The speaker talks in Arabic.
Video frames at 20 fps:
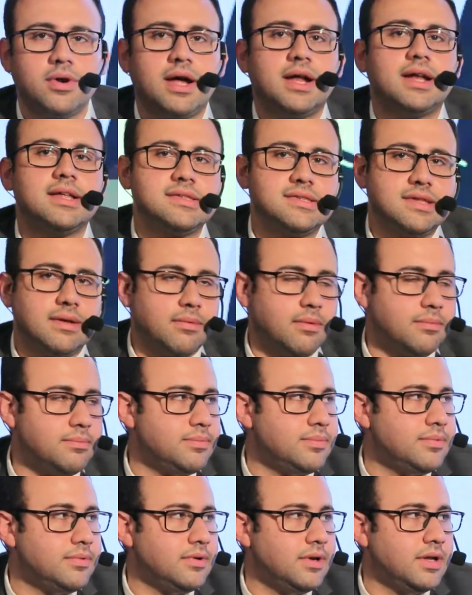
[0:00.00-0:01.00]
على السبب
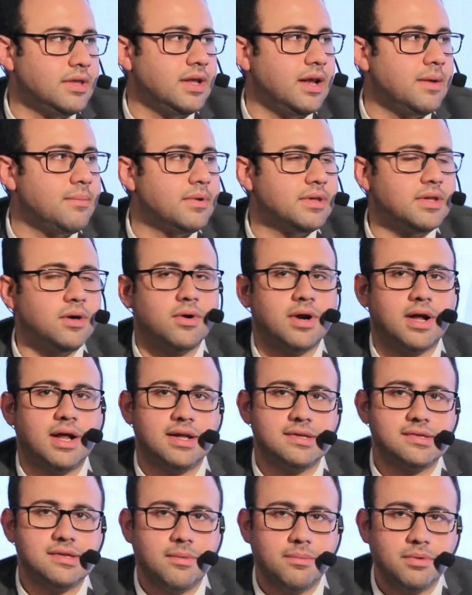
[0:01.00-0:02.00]
لان لما ادور
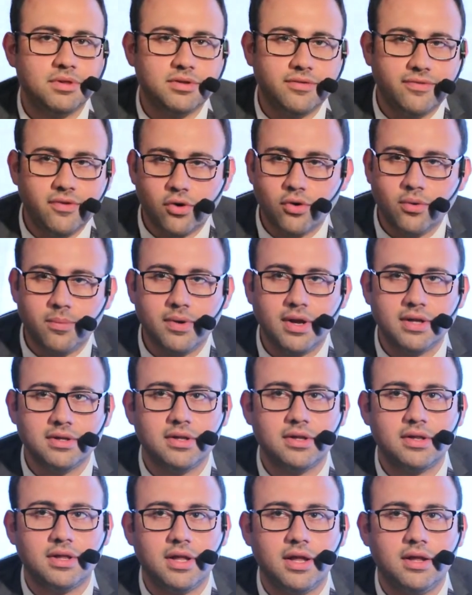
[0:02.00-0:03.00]
على سبب التفاقم
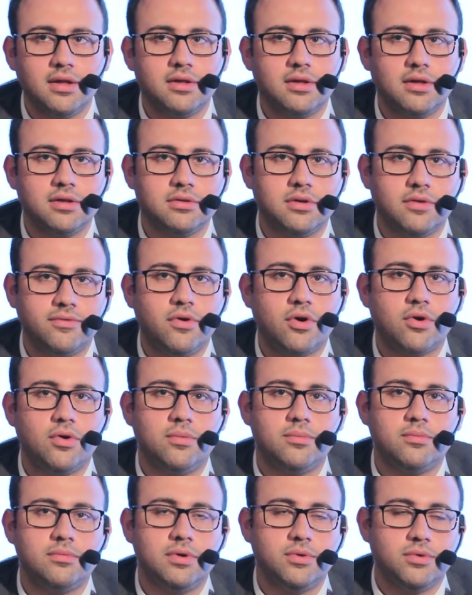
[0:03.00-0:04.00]
عضل آه،
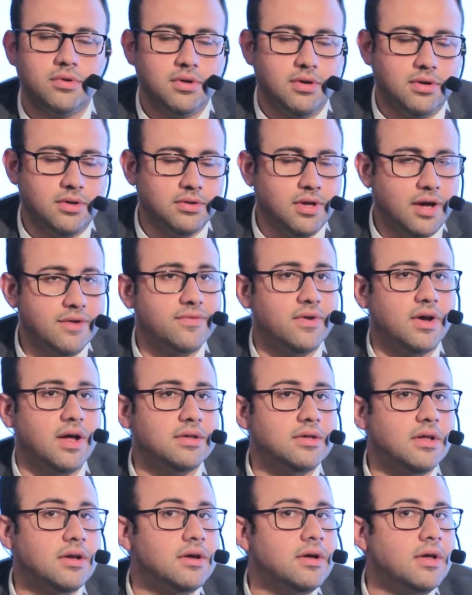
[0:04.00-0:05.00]
التفاقم ضعف
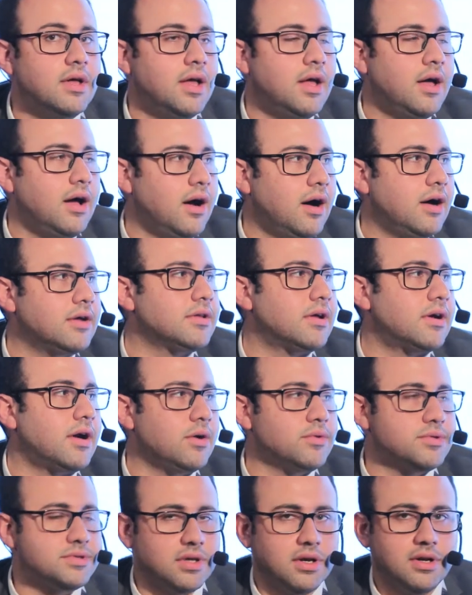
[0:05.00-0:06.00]
العضله هقدر
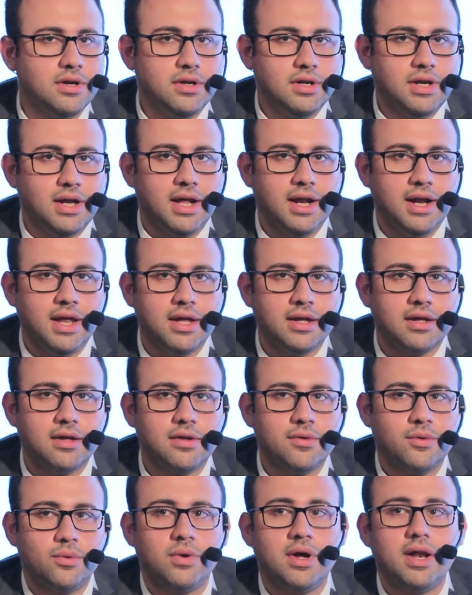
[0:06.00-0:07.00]
اوصل للعلاج
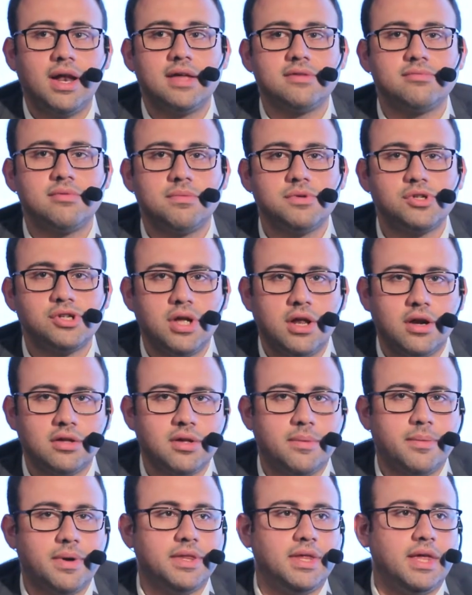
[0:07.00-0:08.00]
والاسباب الشهيره
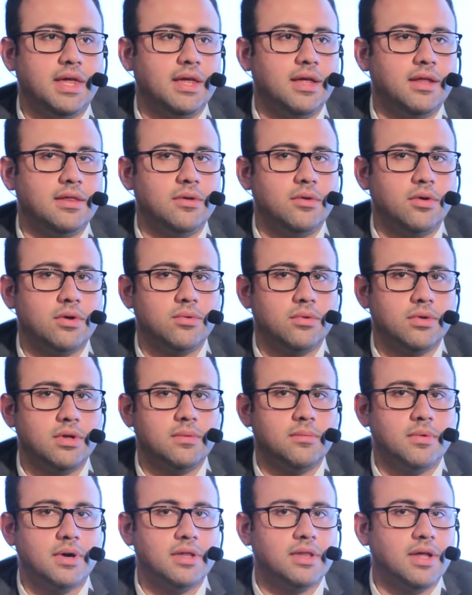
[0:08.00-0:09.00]
طبعا هي ان يكون
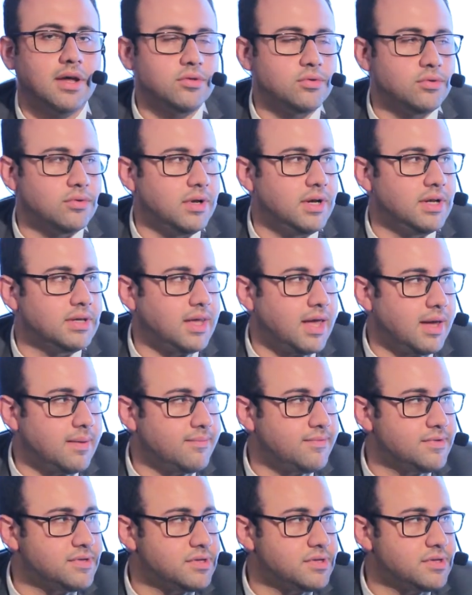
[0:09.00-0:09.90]
المريض عنده التهاب في